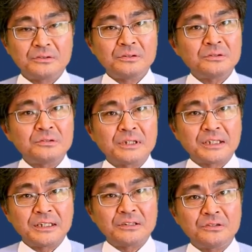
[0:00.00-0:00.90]
ということは
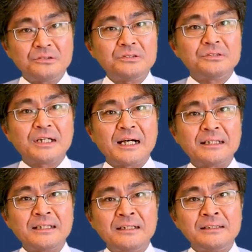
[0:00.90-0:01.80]
結局、
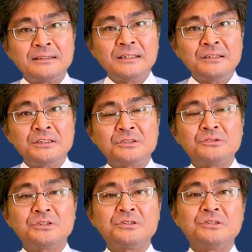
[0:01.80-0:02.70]
ハテナセンチ
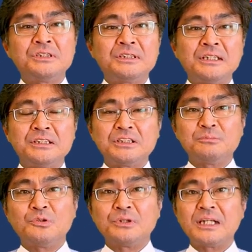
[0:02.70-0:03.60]
と12センチ
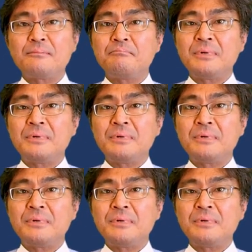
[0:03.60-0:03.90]
もやっ